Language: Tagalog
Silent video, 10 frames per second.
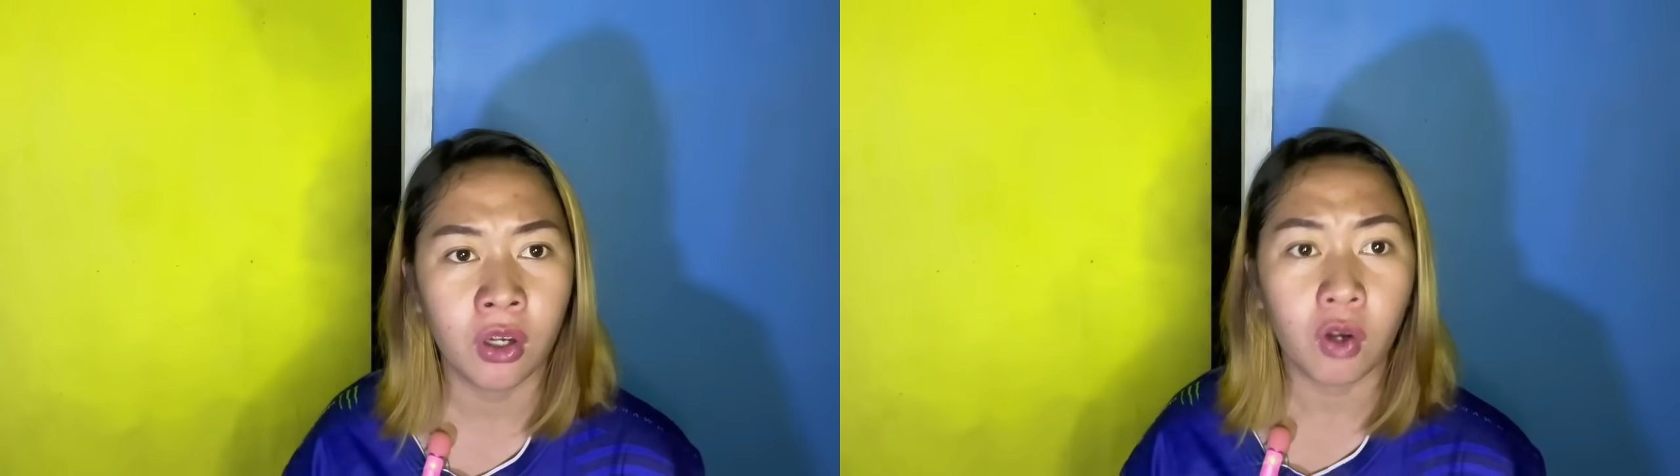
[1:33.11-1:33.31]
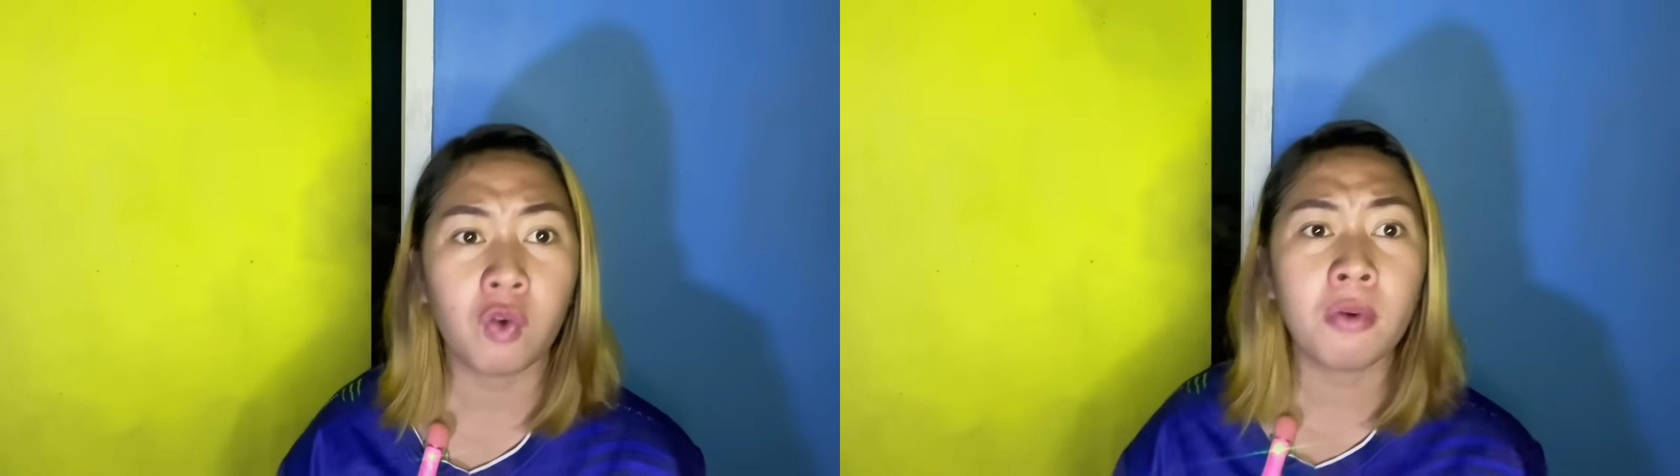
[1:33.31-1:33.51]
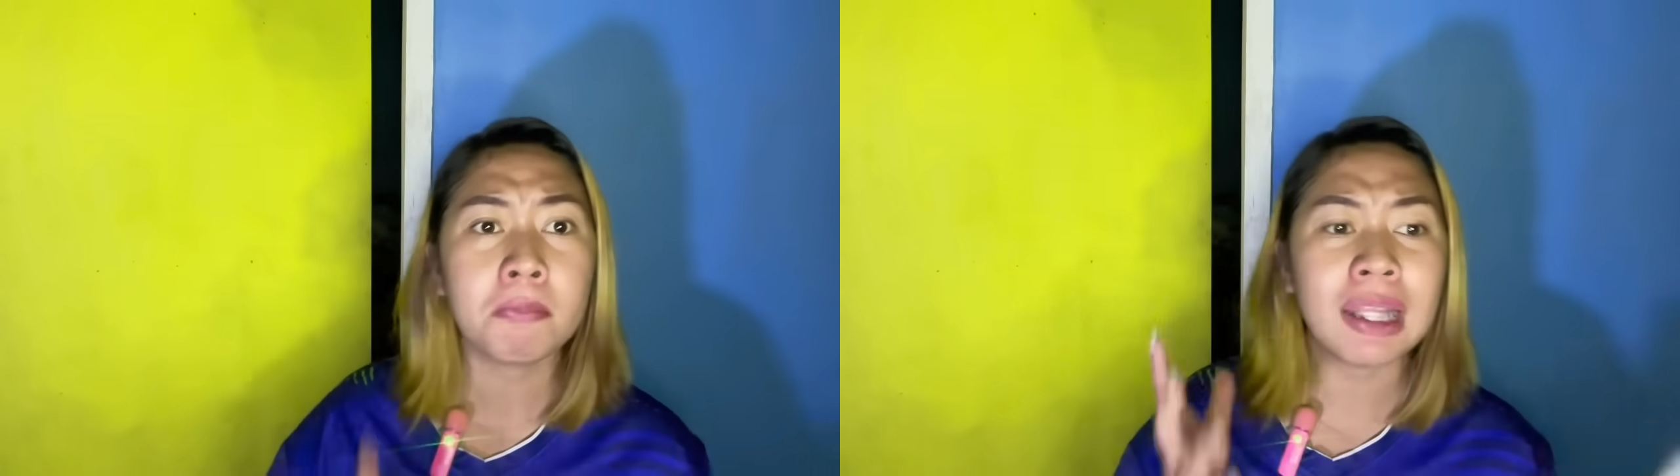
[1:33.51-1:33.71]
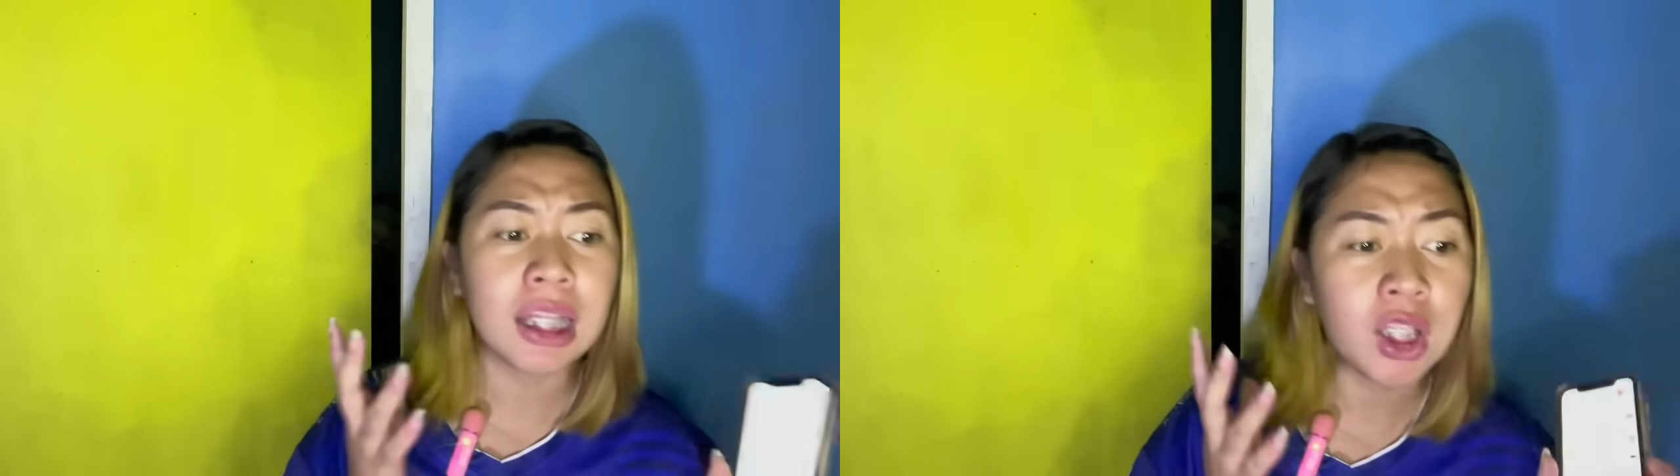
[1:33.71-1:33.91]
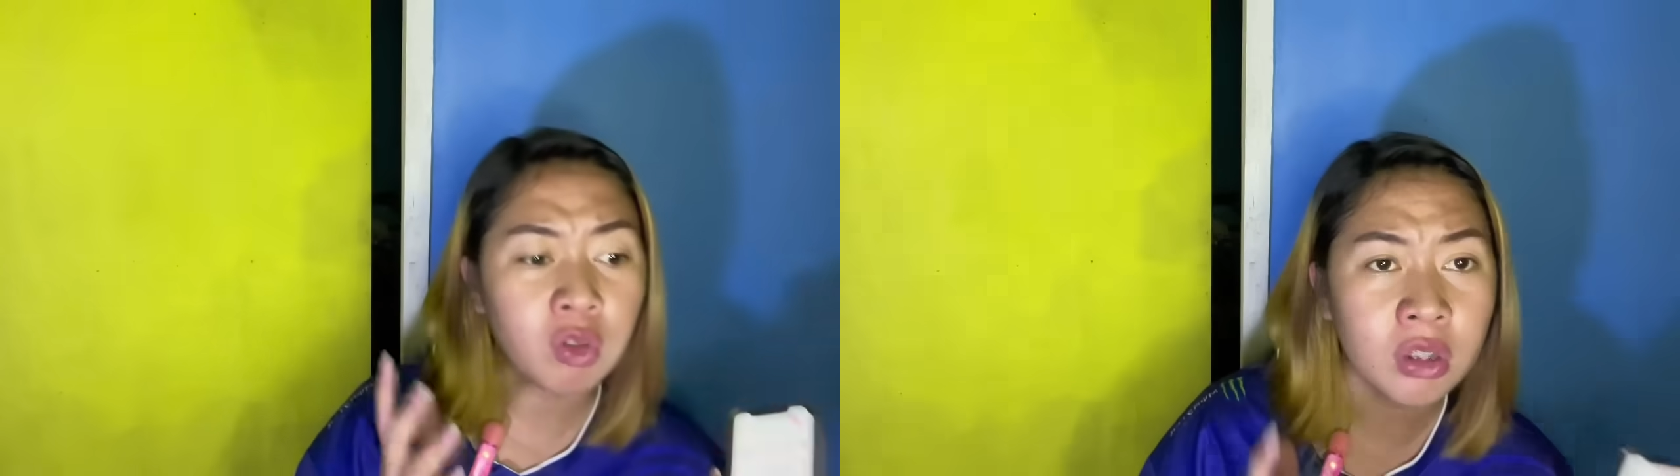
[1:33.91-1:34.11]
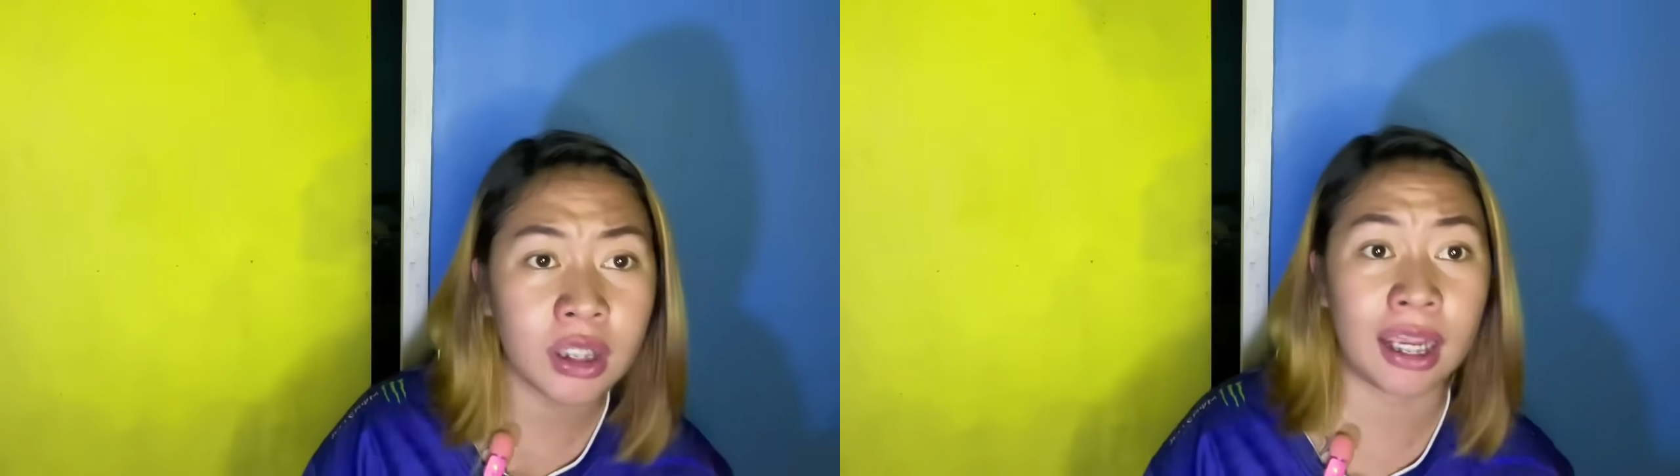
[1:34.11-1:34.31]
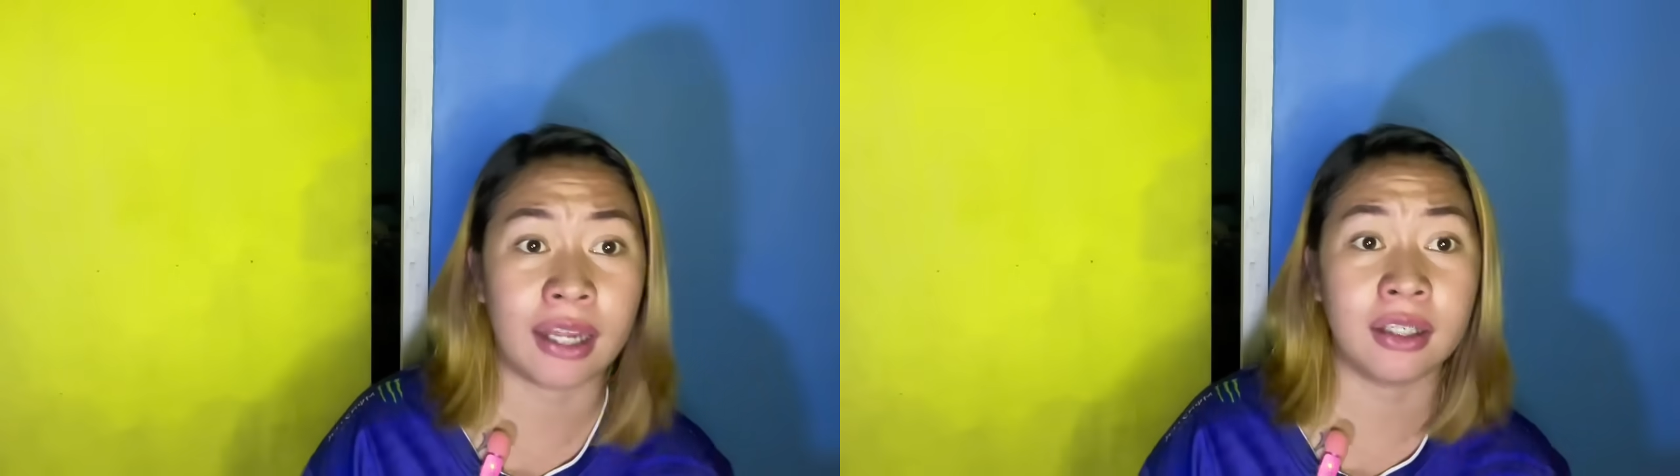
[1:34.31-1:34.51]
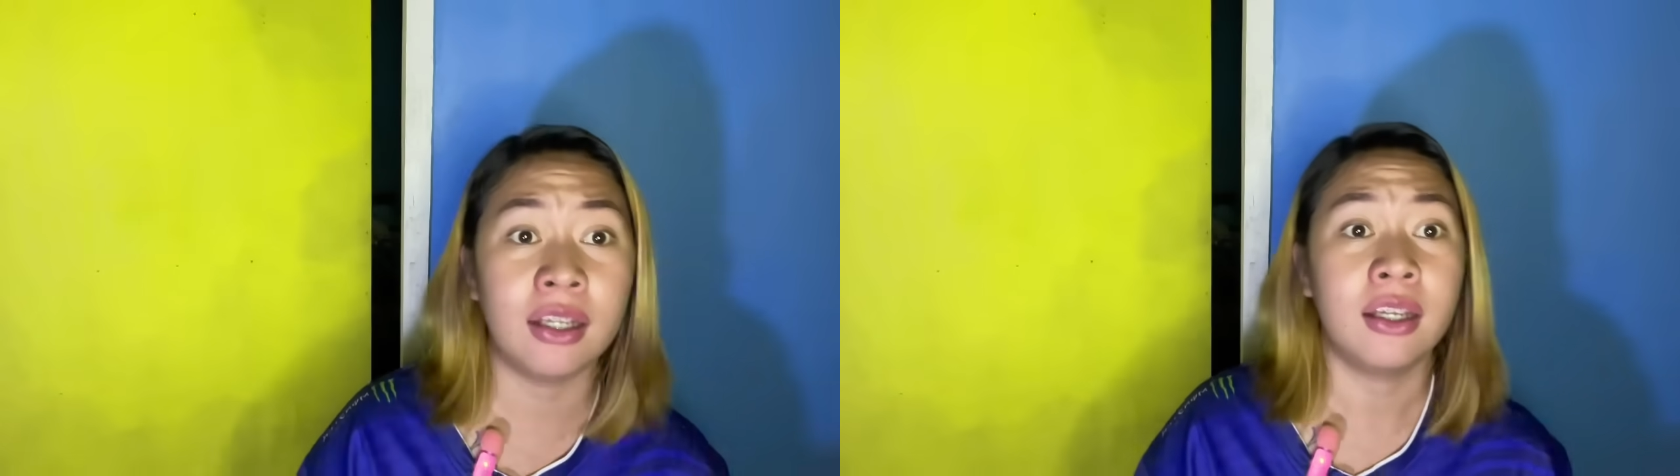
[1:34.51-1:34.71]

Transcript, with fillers: Kung milyon yan,